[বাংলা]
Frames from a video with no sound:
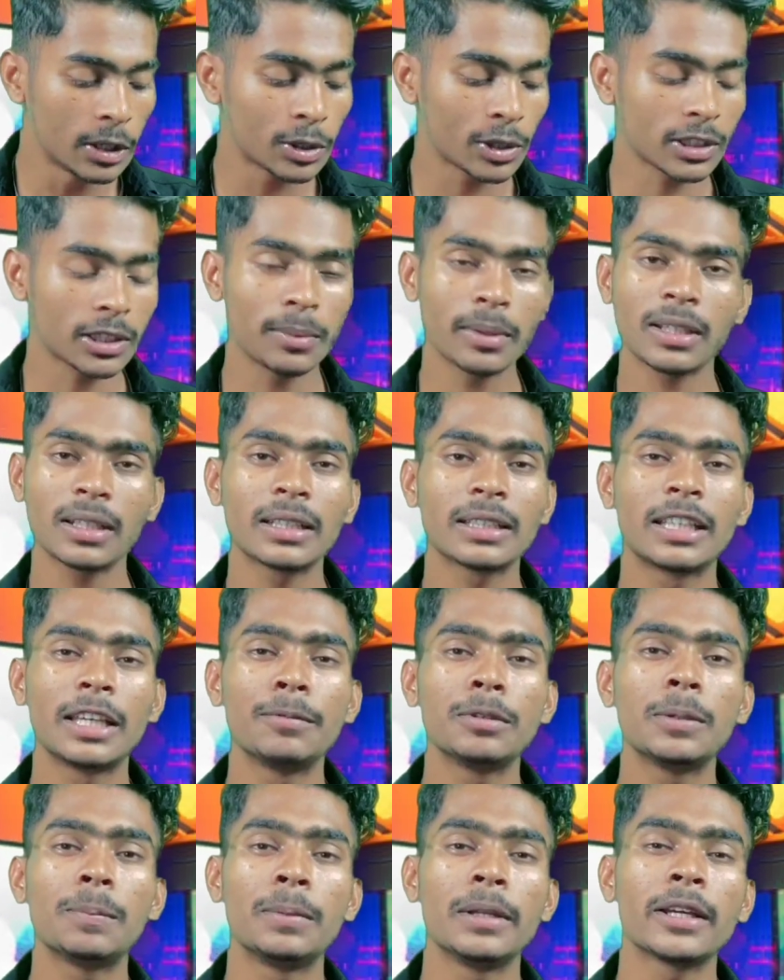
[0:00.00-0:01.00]
তো আমি এখানে
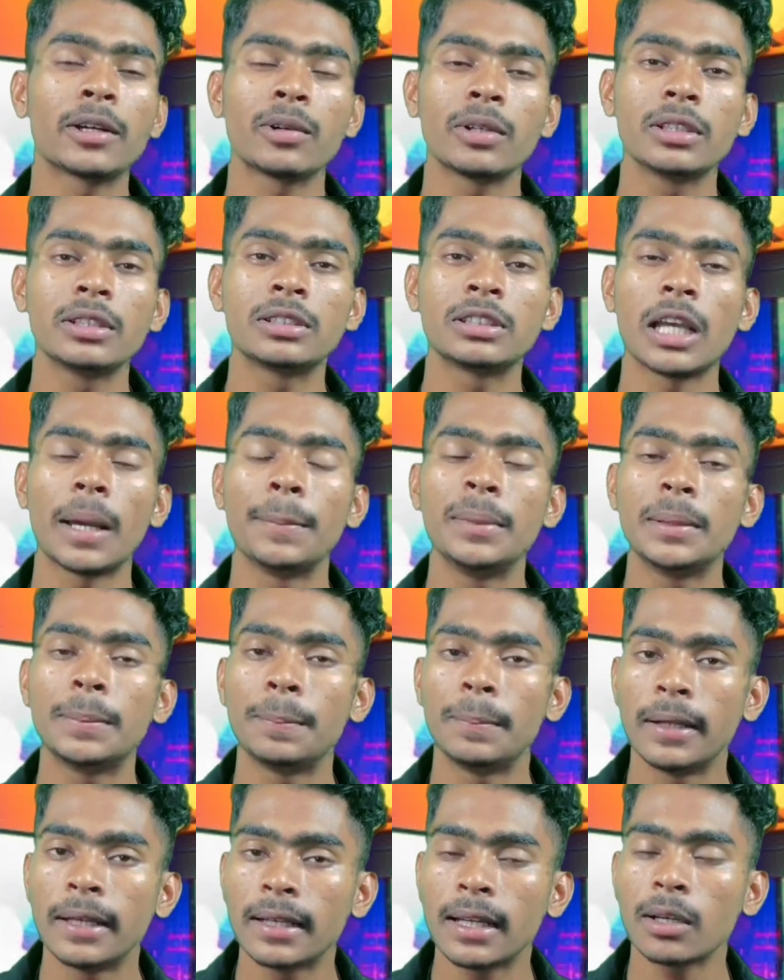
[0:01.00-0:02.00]
গেমটি প্লে করে দিচ্ছি আপনি
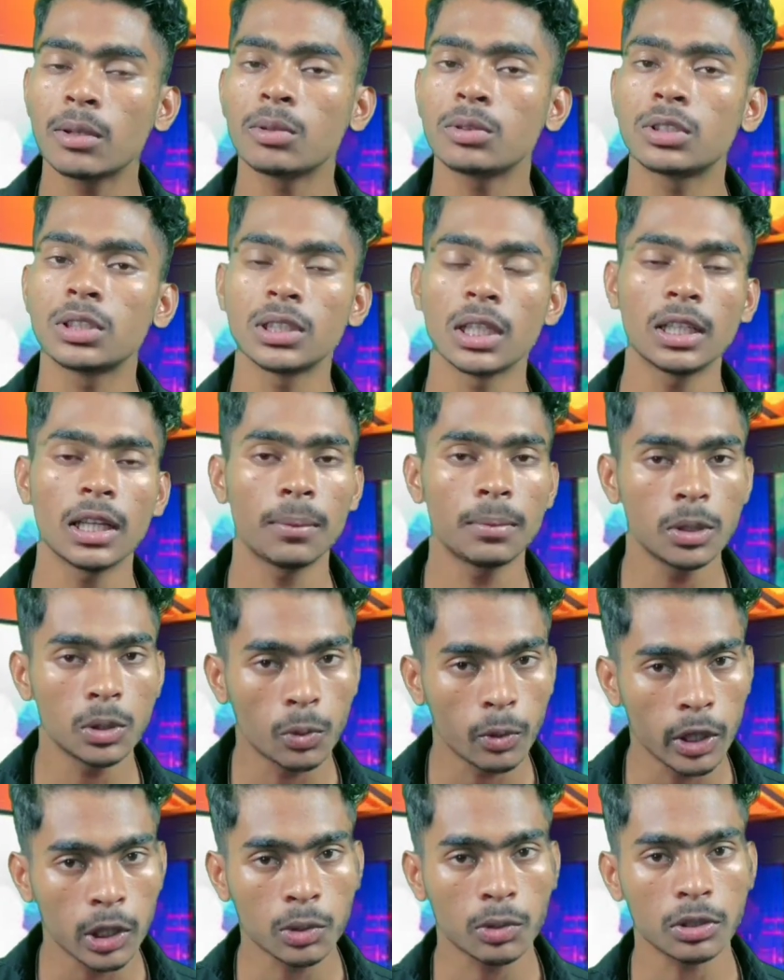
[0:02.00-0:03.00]
প্লে না করতে চাইলে আপনি
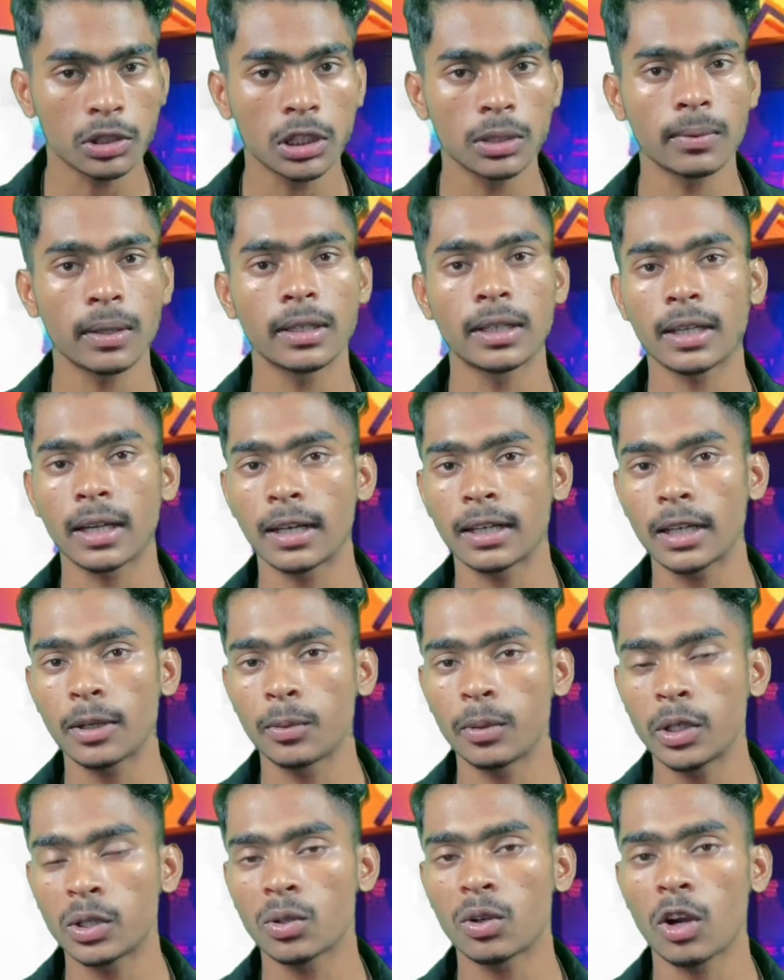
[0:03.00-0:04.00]
ওয়েট করতে পারেন এখানটায়
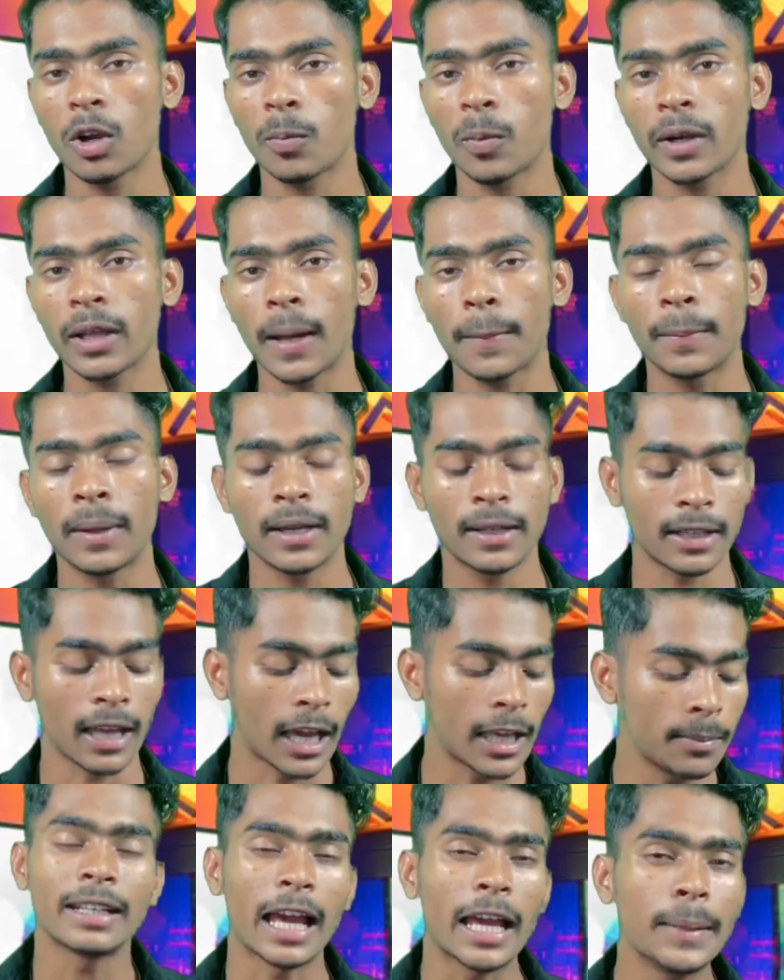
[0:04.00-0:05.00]
ওয়েট করার পরে আপনার
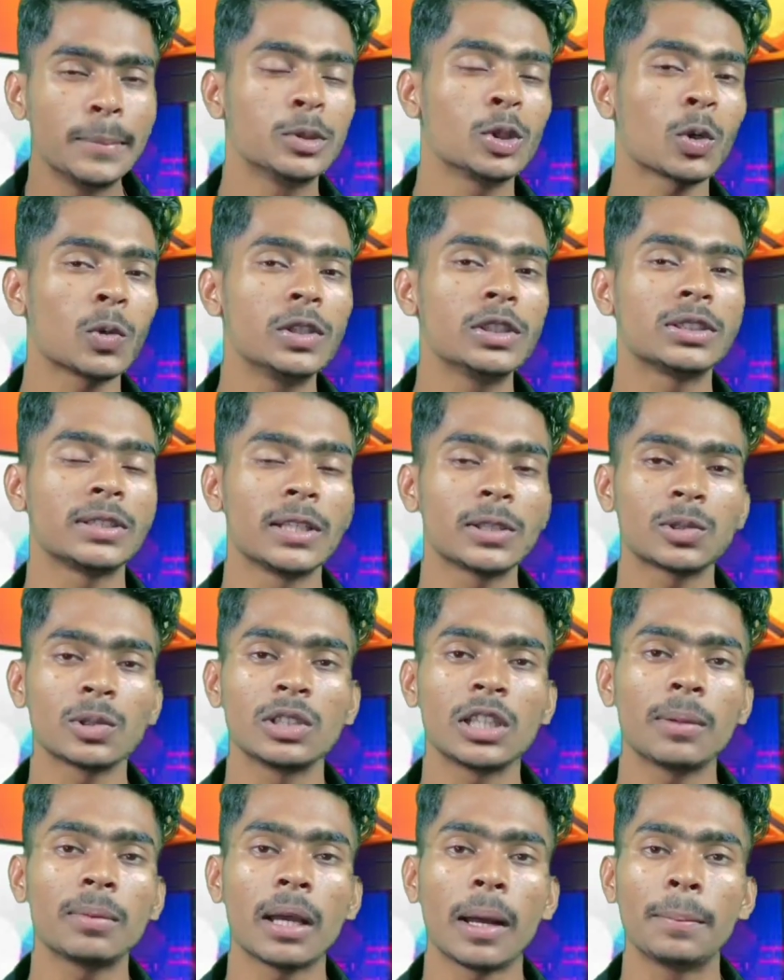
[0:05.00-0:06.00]
টাইম টাইম যখনই শেষ
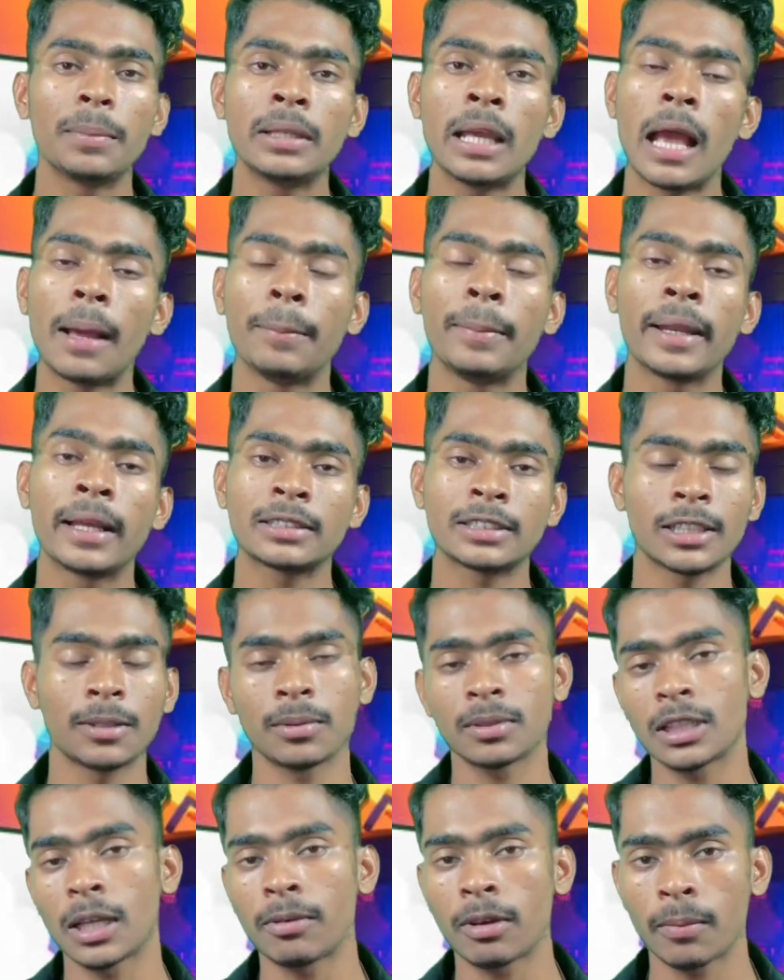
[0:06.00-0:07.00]
হয়ে যাবে আপনি অ্যাপ্লিকেশনের
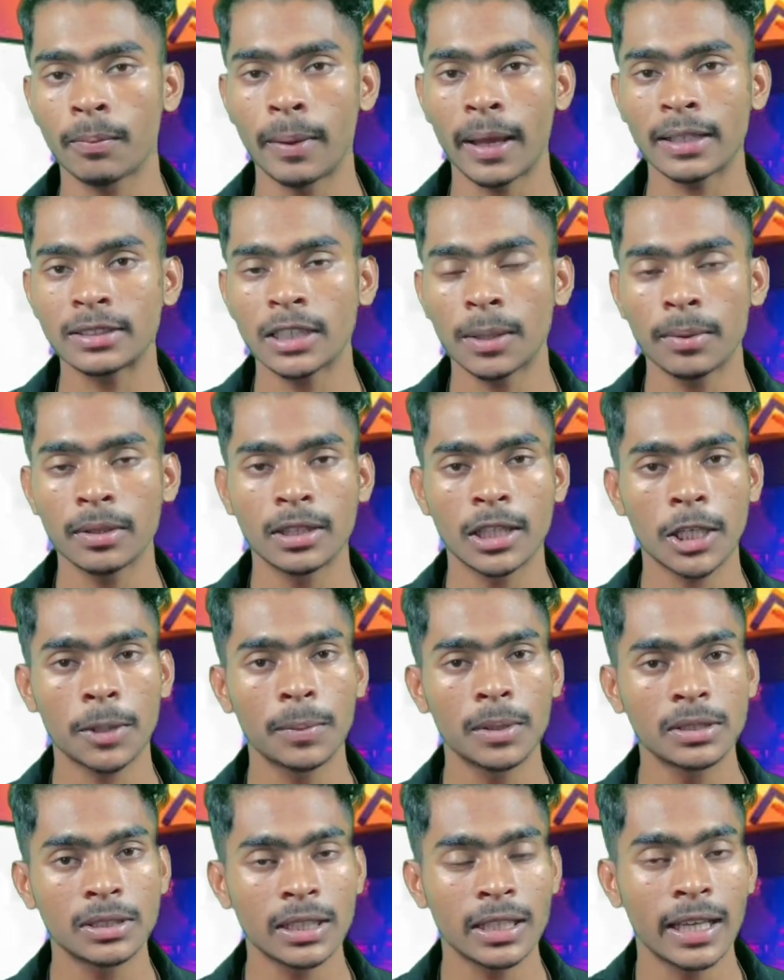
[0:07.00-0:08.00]
মধ্যে আবার ব্যাক যাবেন
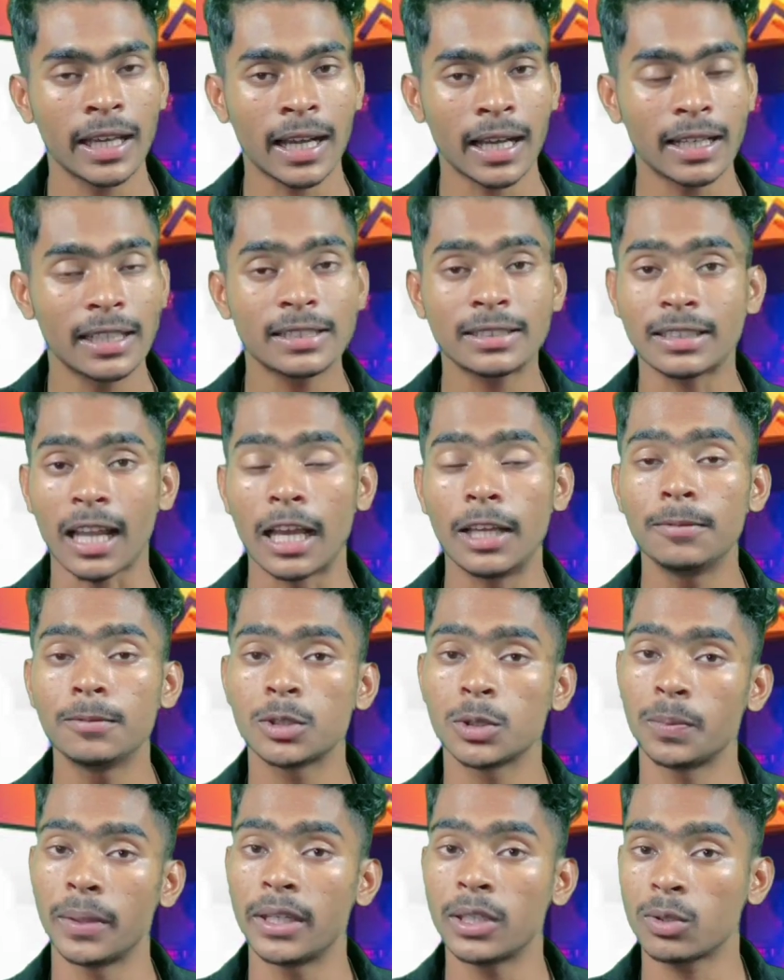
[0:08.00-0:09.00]
দেখবেন যে এখানে টাইম
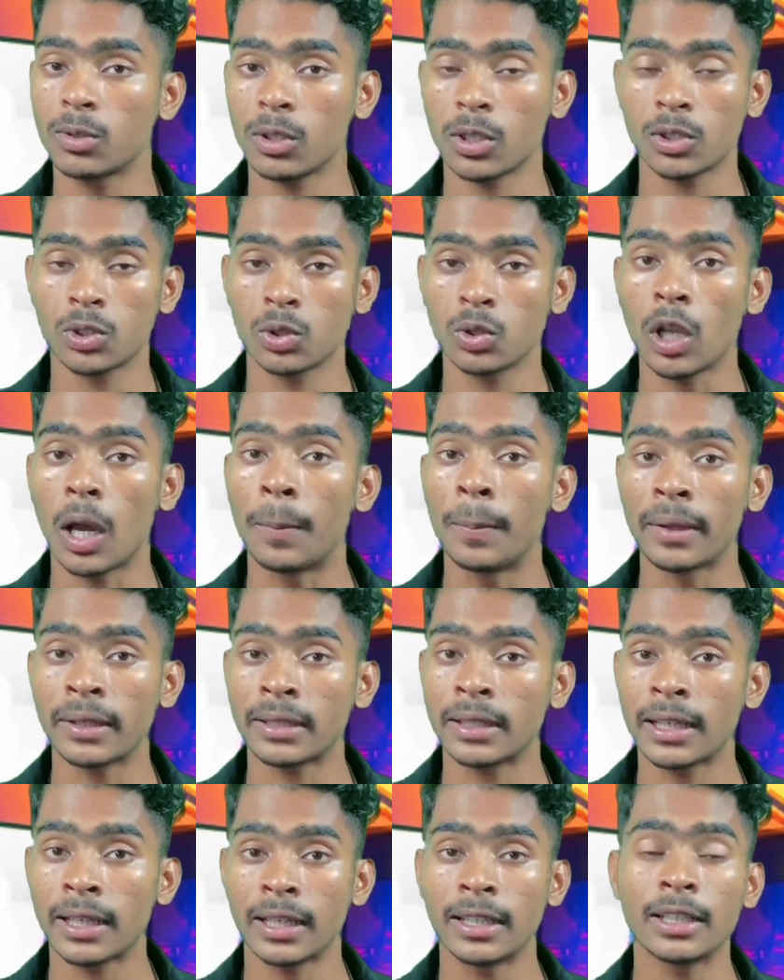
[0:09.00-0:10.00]
স্পেন্ড করার জন্য
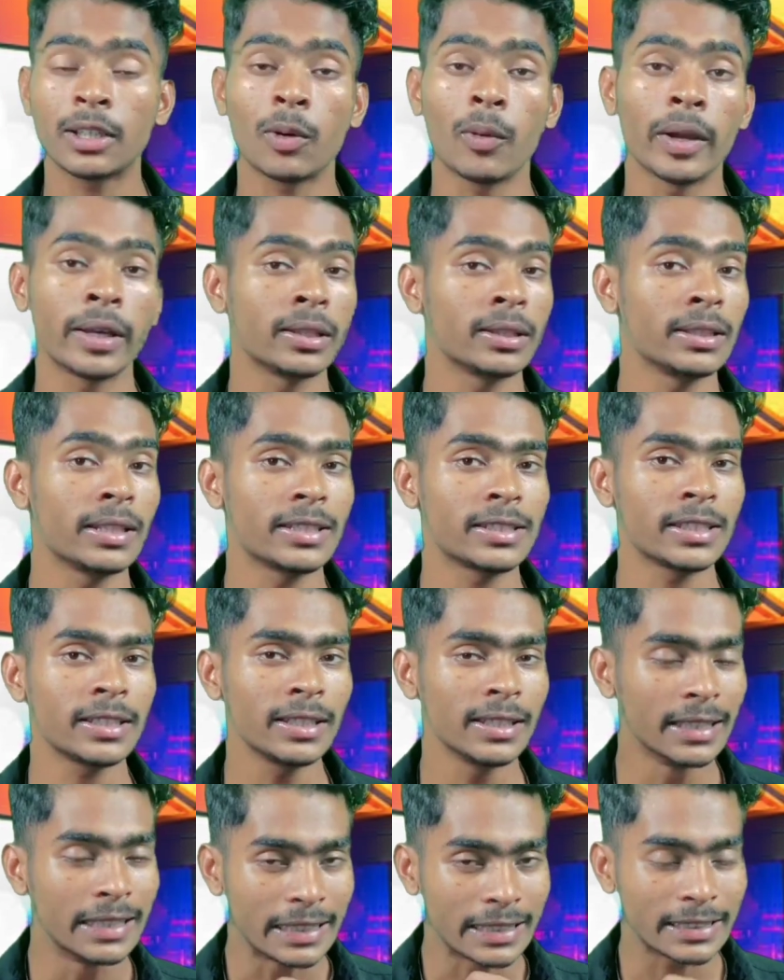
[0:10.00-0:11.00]
আপনাকে এখানে কয়েন দিয়েছে
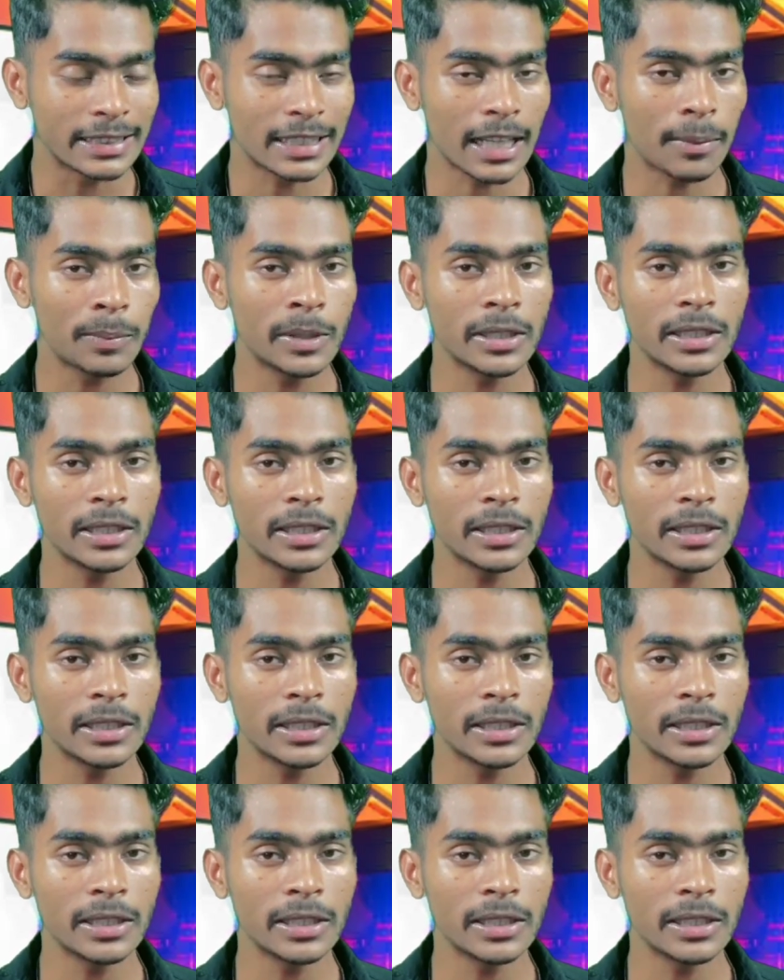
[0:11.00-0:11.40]
যেটা